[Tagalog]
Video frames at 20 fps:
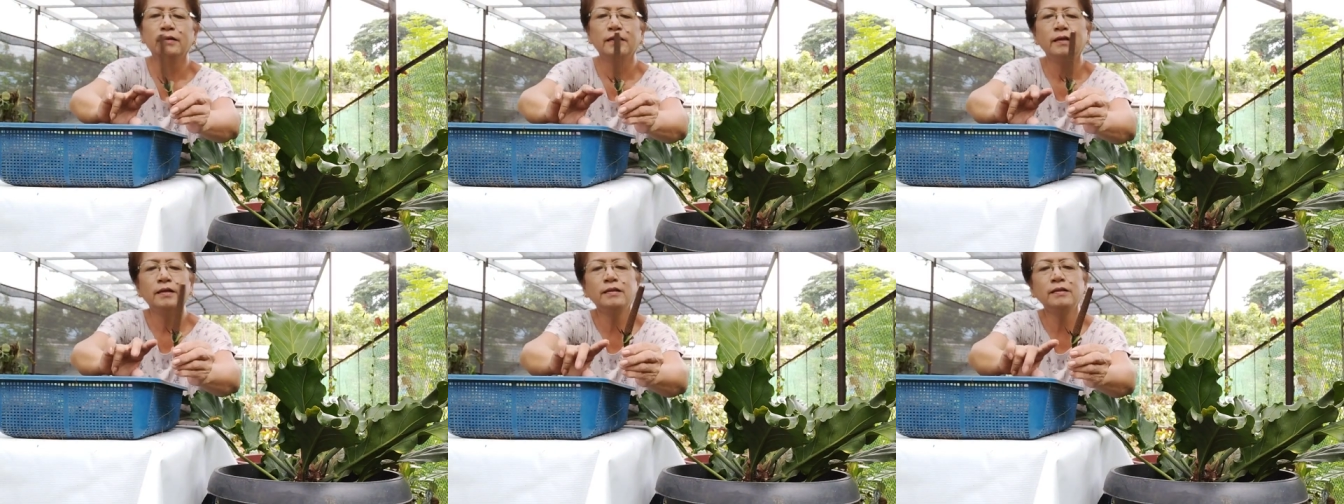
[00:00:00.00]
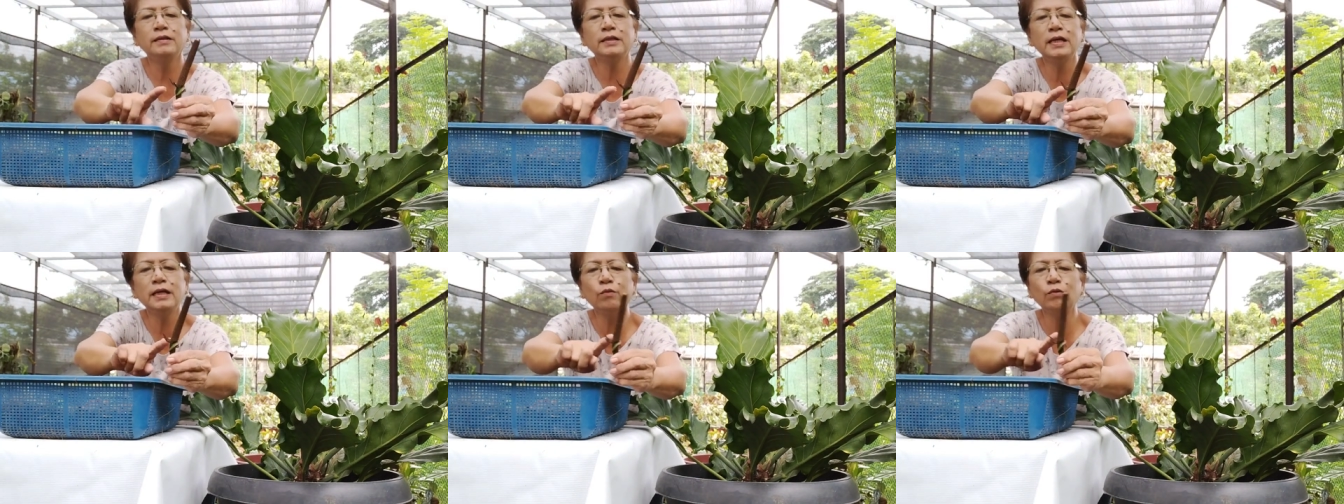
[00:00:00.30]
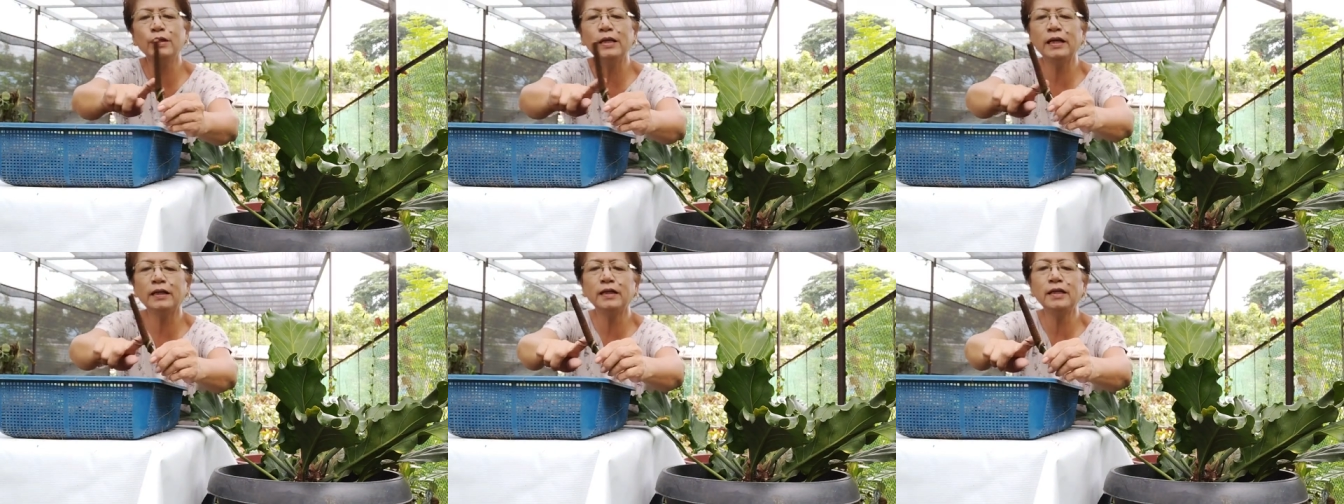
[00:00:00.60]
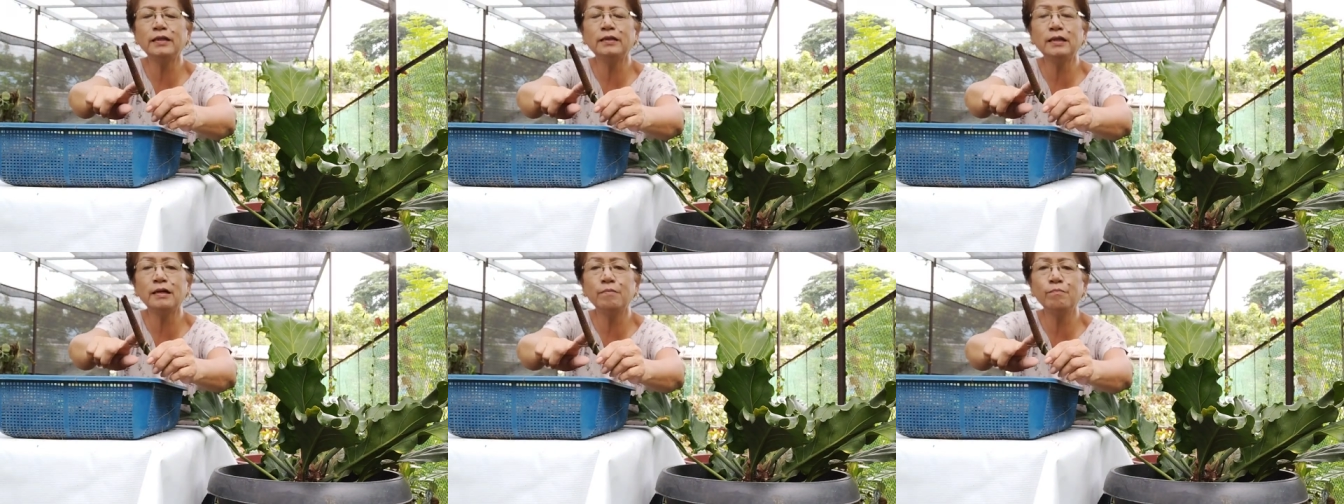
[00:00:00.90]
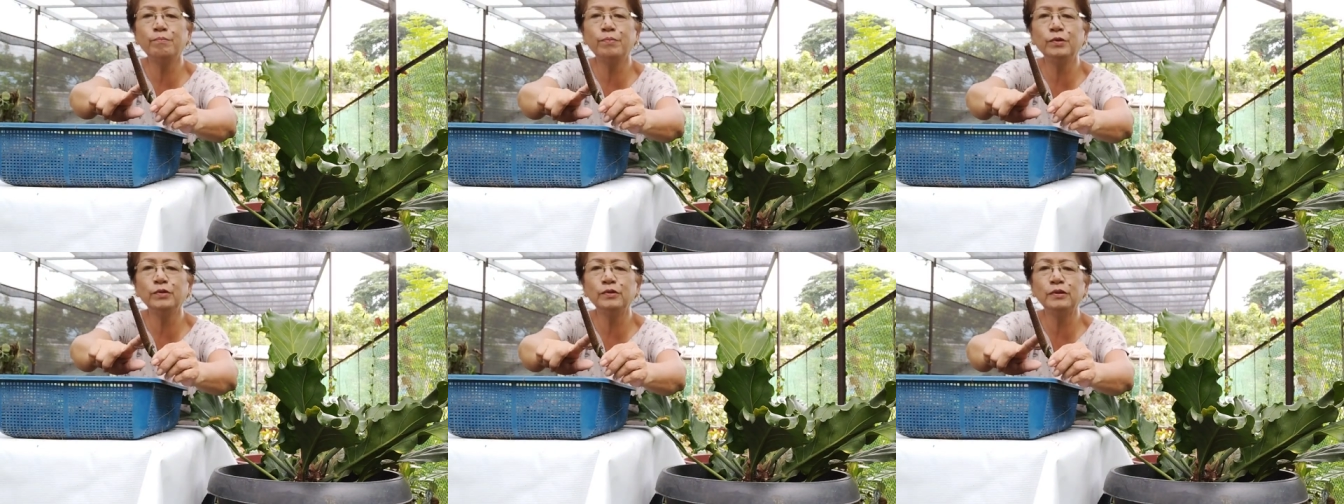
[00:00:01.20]
hindi ko
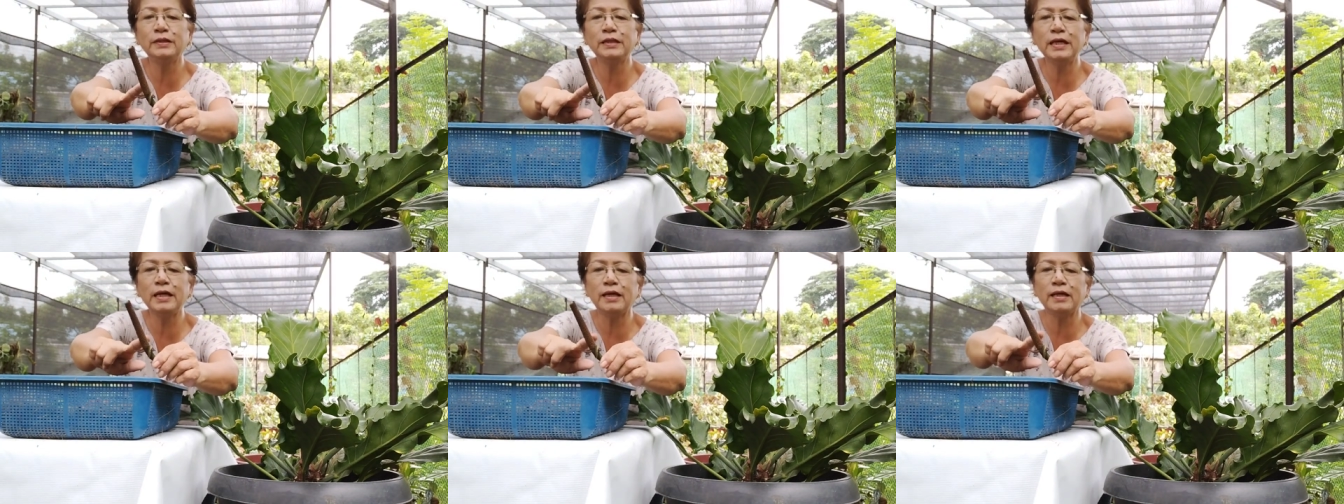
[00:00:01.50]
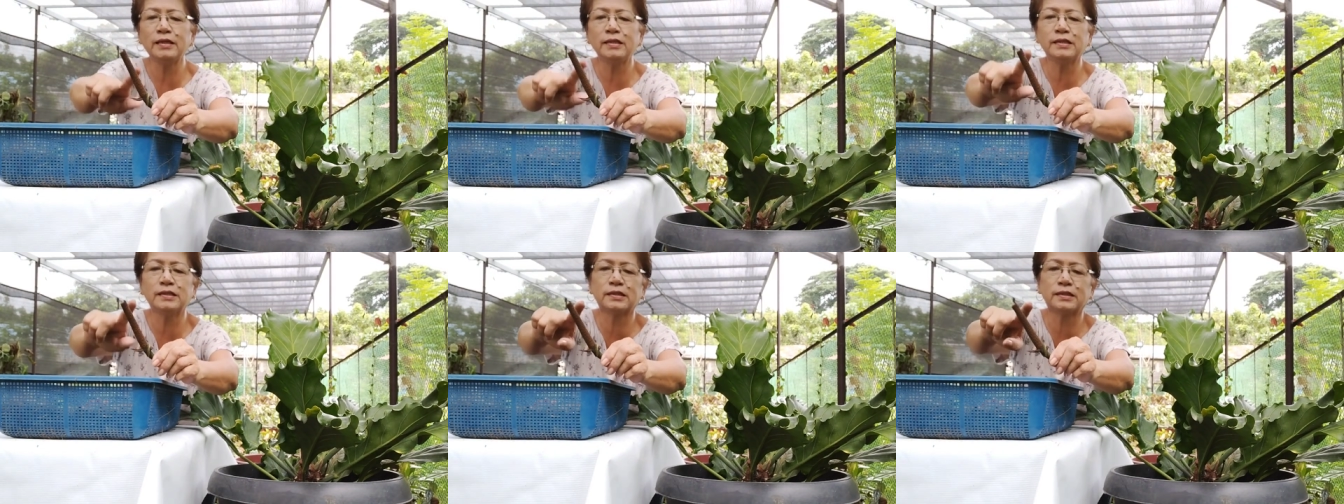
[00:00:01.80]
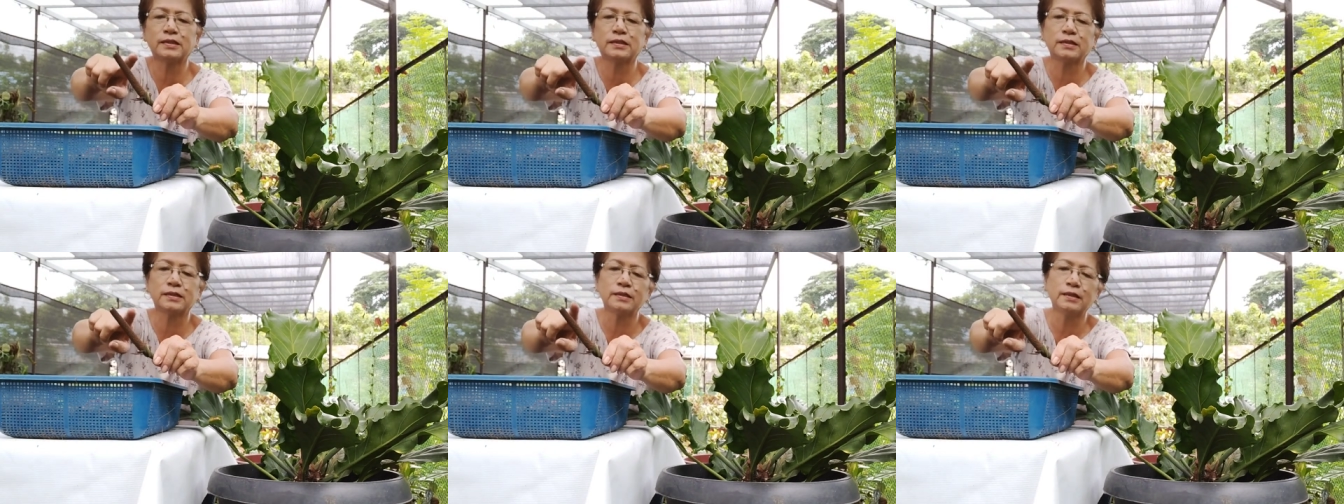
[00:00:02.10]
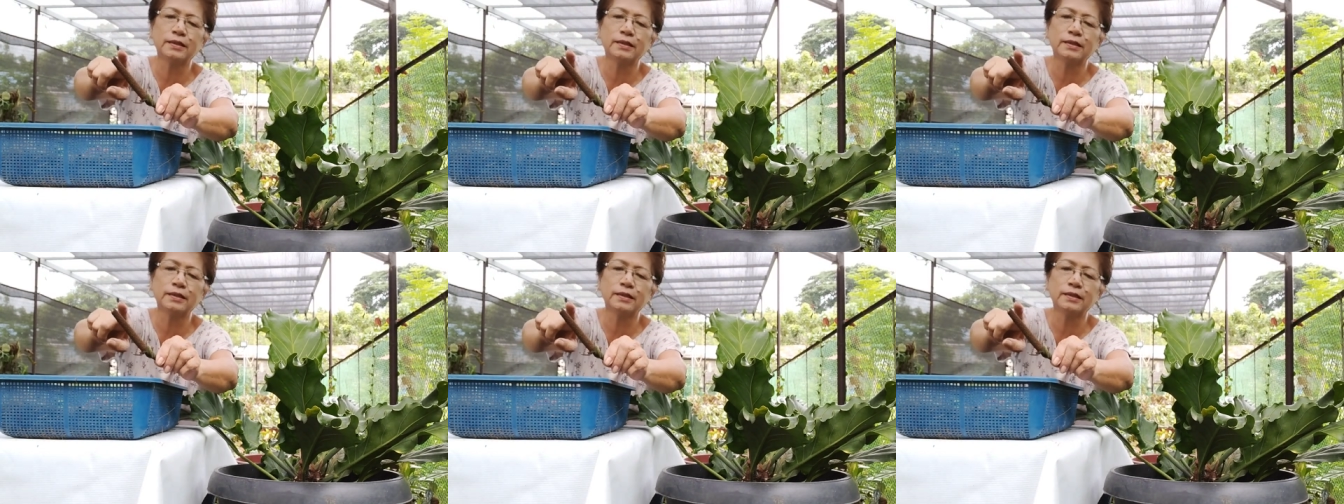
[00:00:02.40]
nakitang buntis,